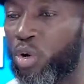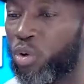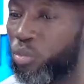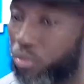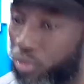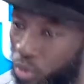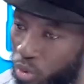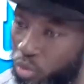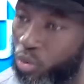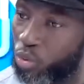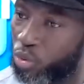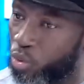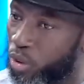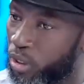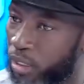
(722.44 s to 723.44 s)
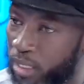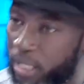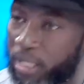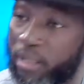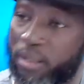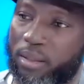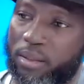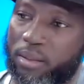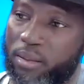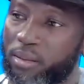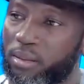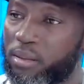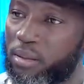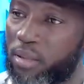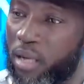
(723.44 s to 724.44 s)
sont autorisés
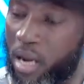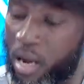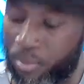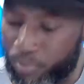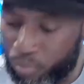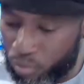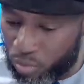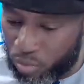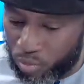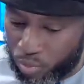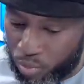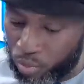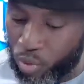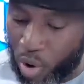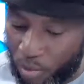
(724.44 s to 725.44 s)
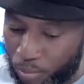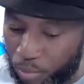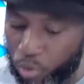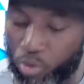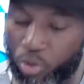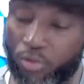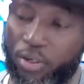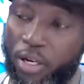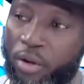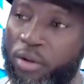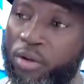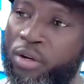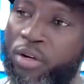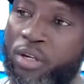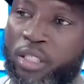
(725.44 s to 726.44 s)
à doivent poursuivre
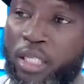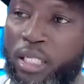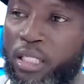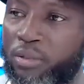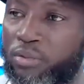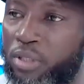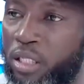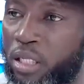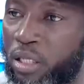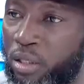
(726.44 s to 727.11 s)
d'ailleurs leurs activités. Ils